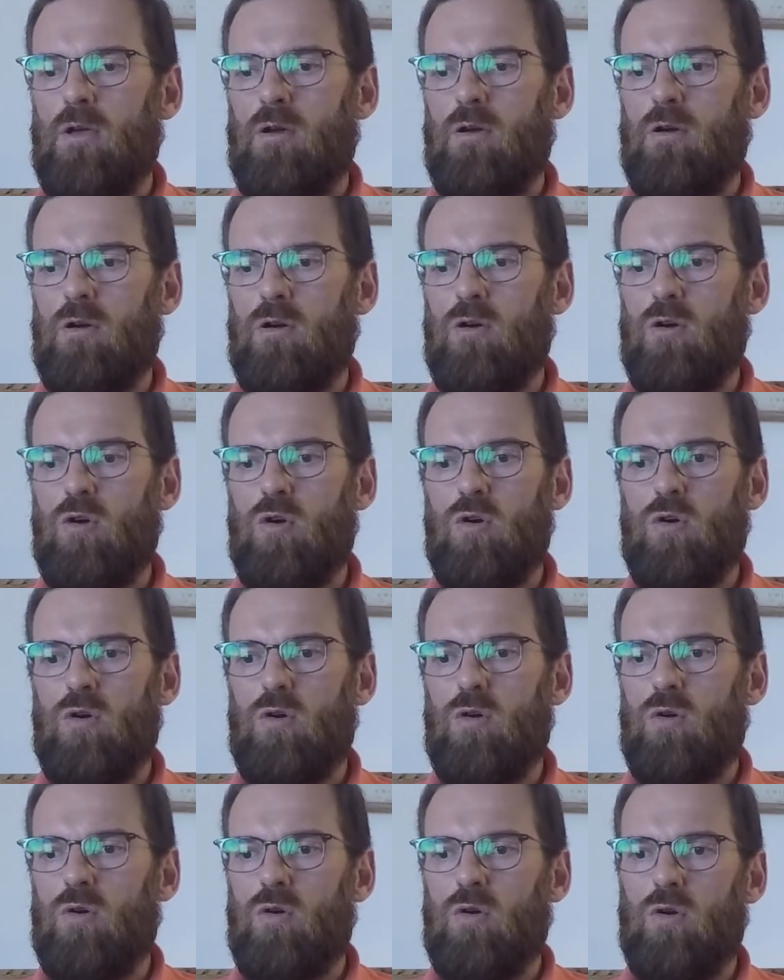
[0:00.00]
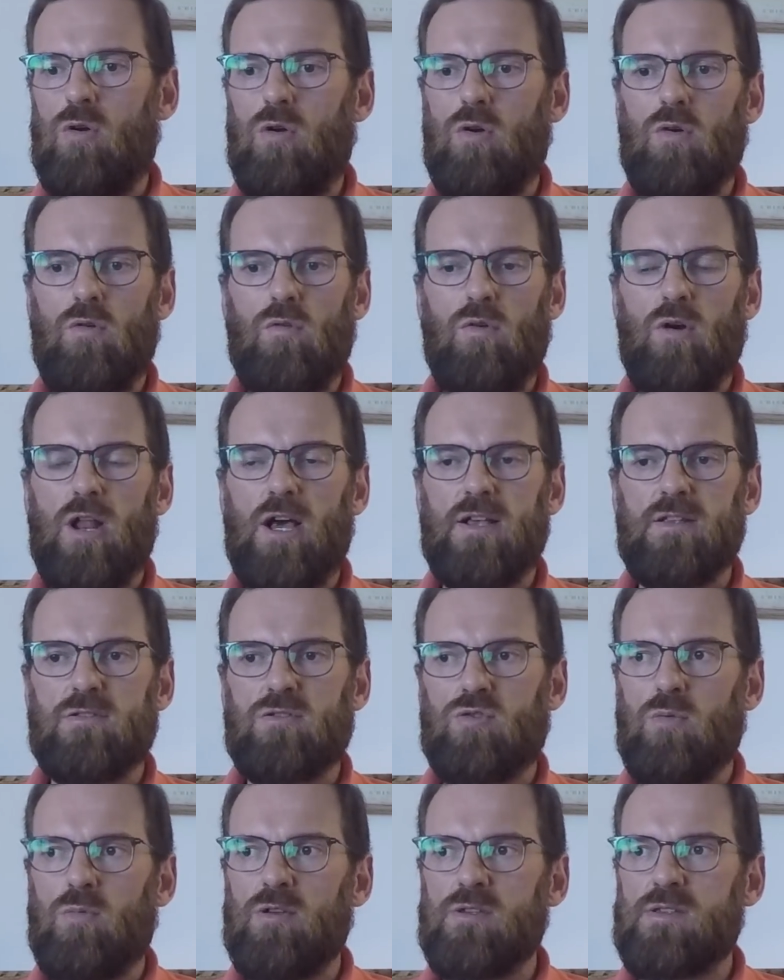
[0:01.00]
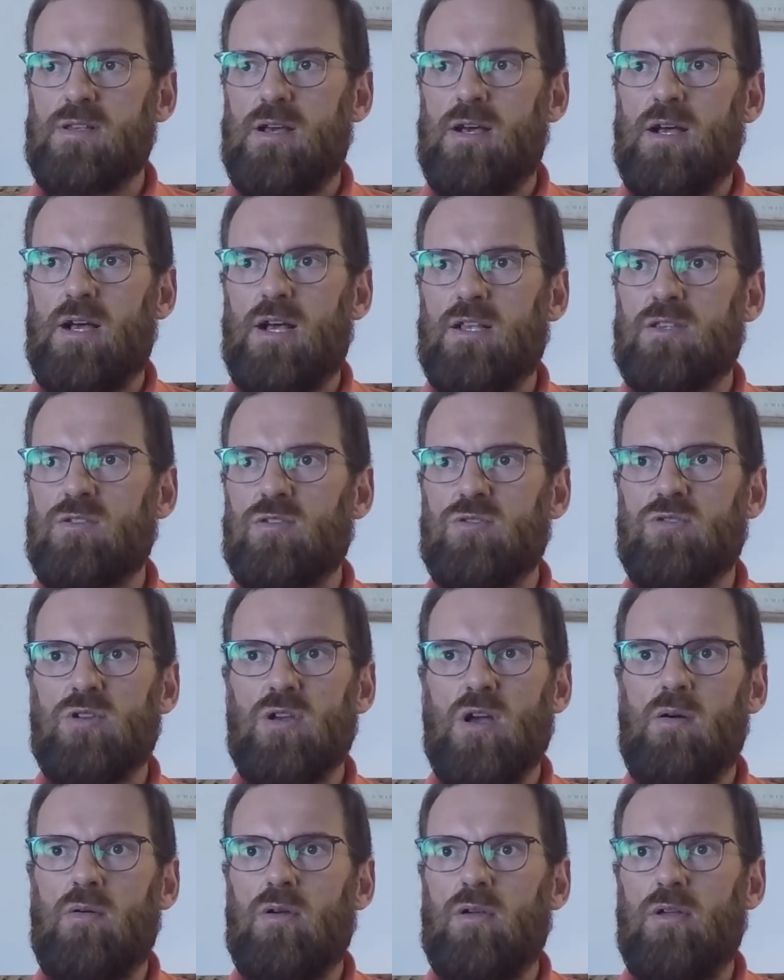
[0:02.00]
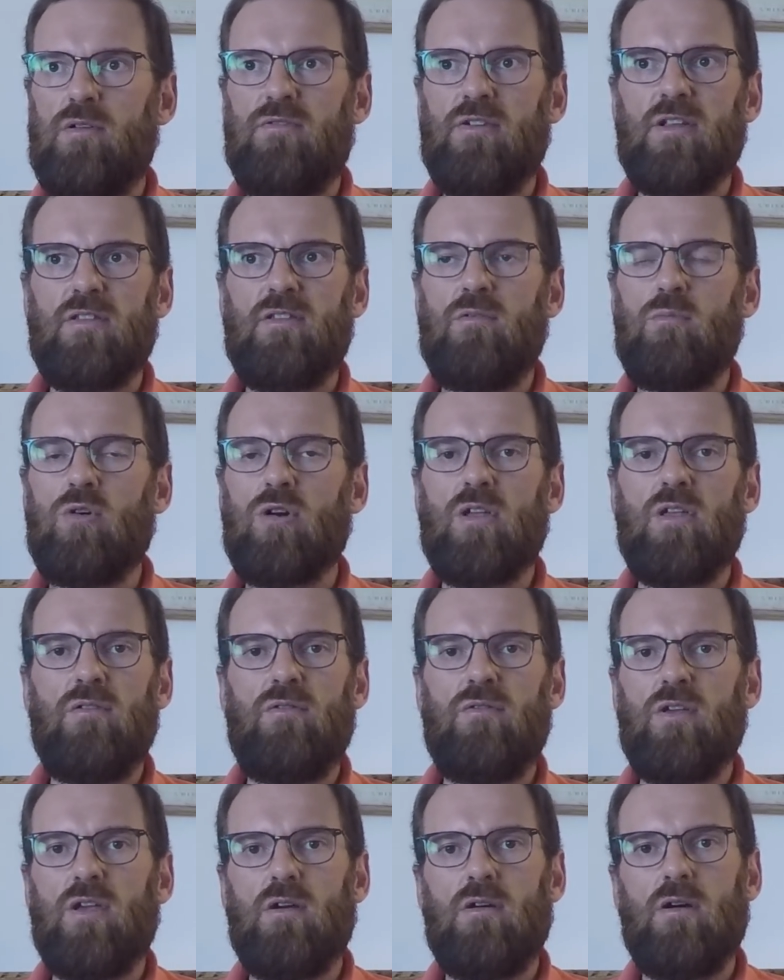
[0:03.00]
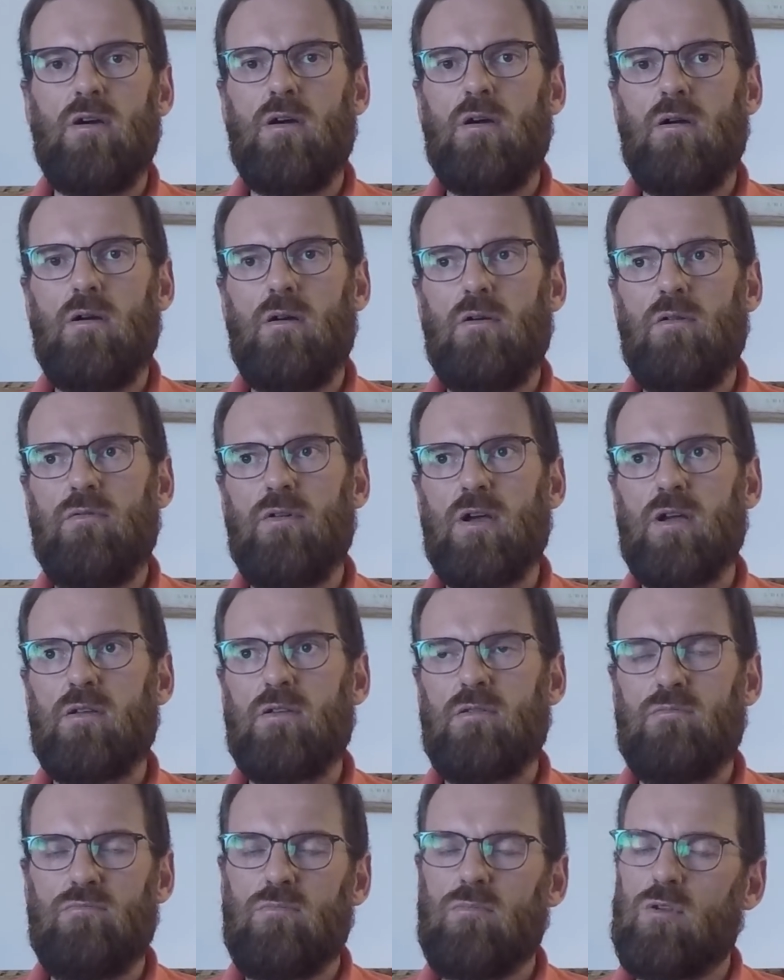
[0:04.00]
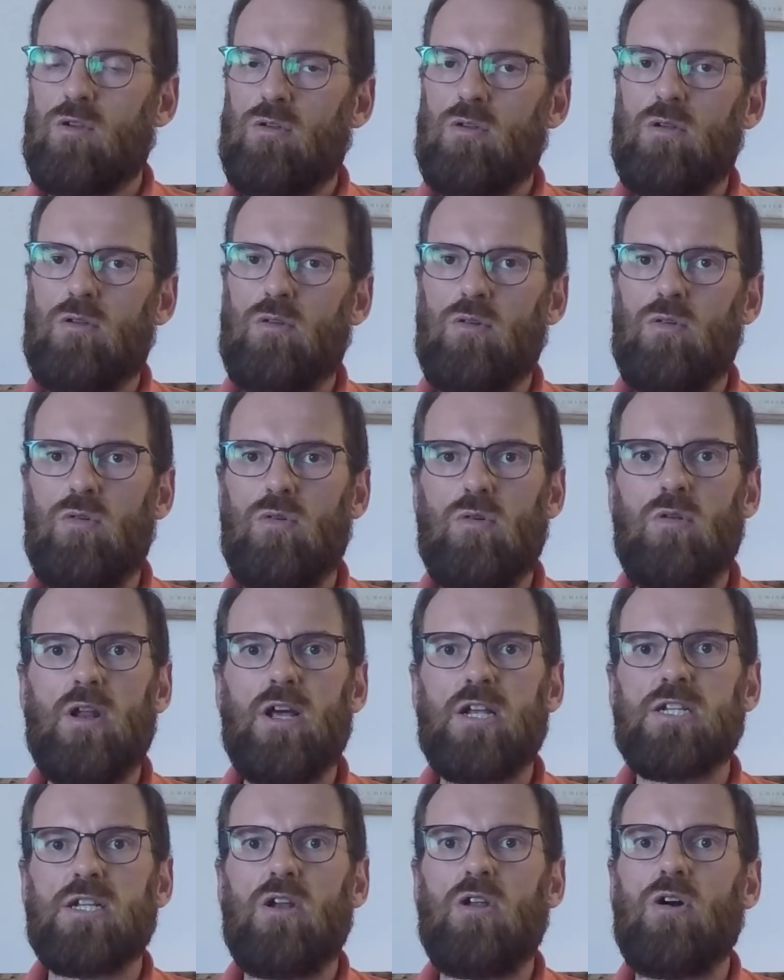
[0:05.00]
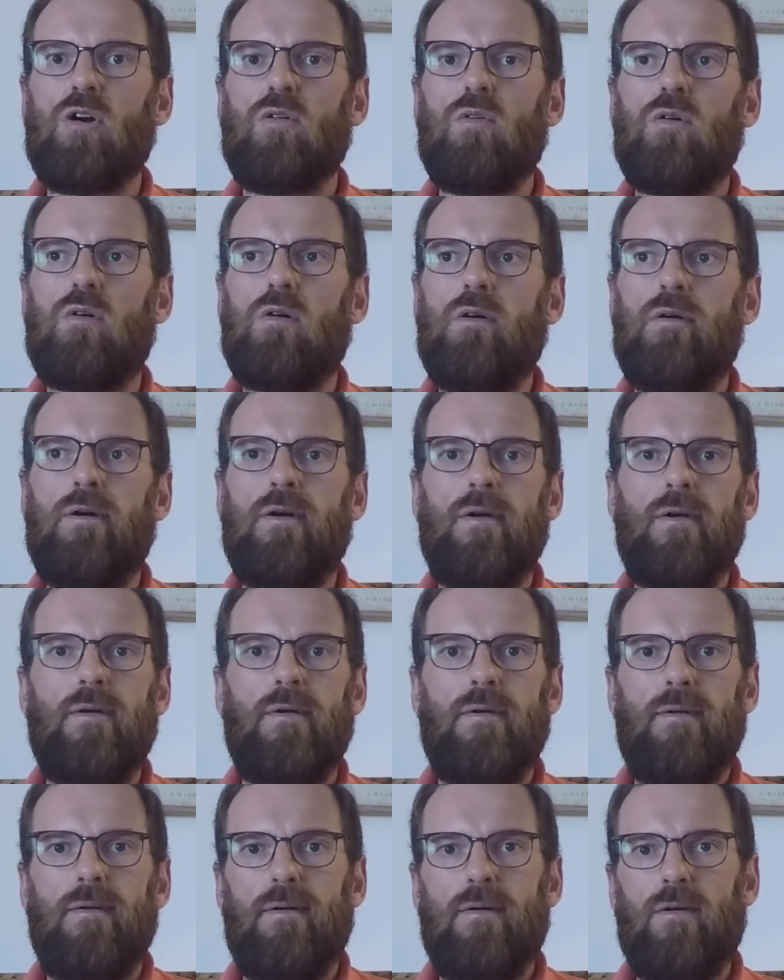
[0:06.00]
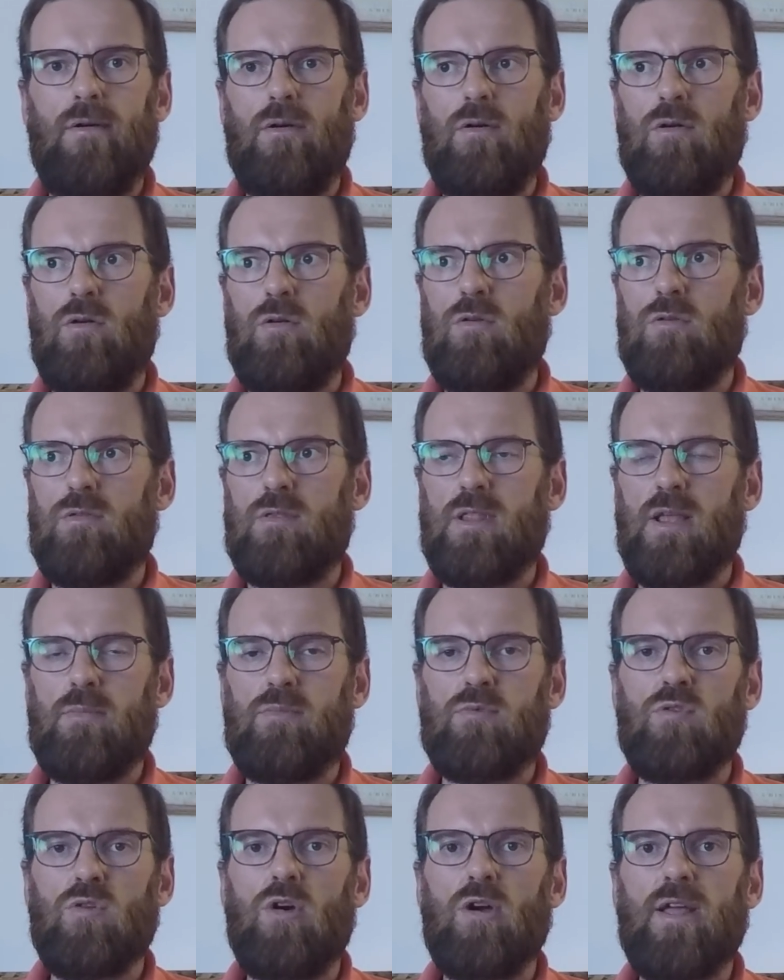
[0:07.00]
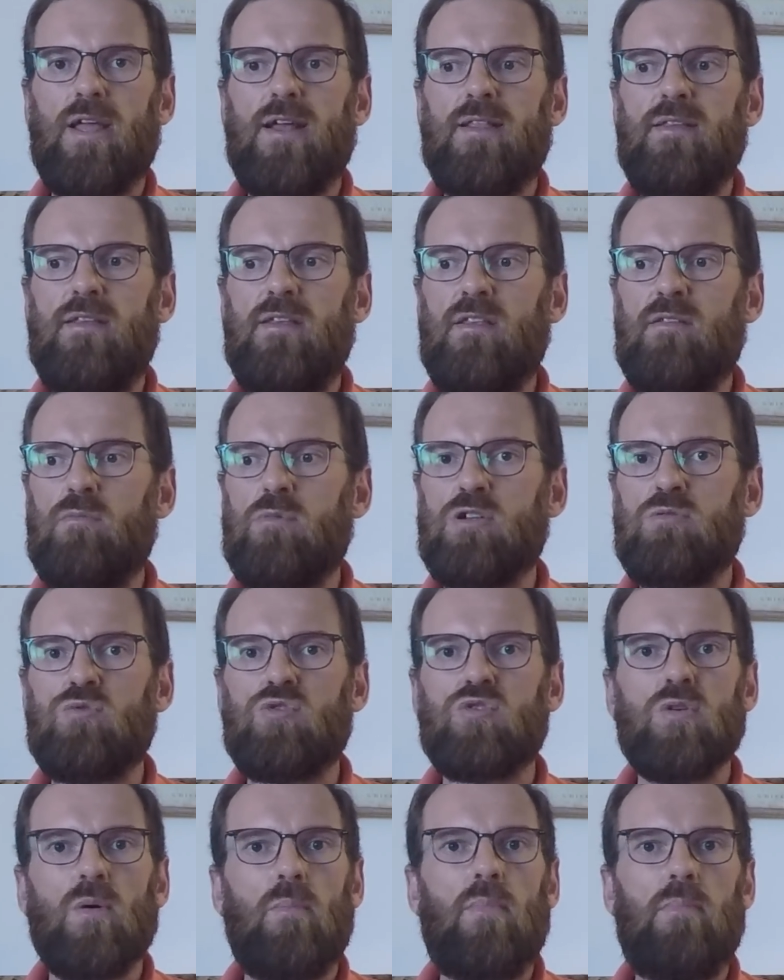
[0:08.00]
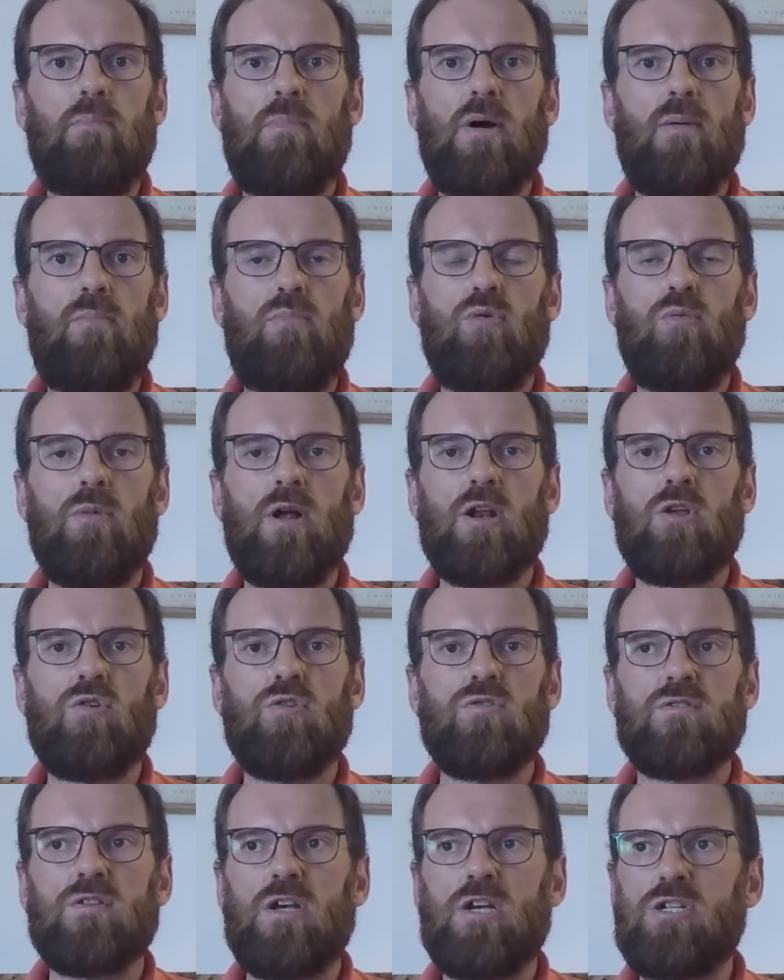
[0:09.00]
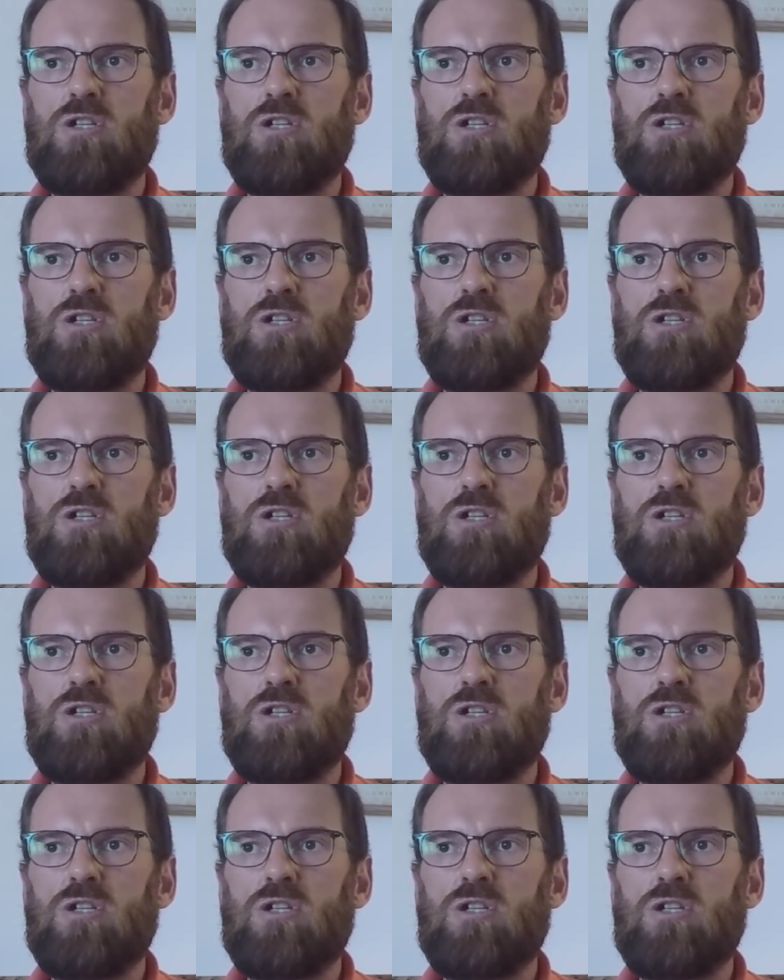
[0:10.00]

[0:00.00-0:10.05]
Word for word: voilà, je commence à sentir effectivement qu'il fait, enfin, que la chaleur euh, tape sur l'organisme et je me sens pas plus mal que ça.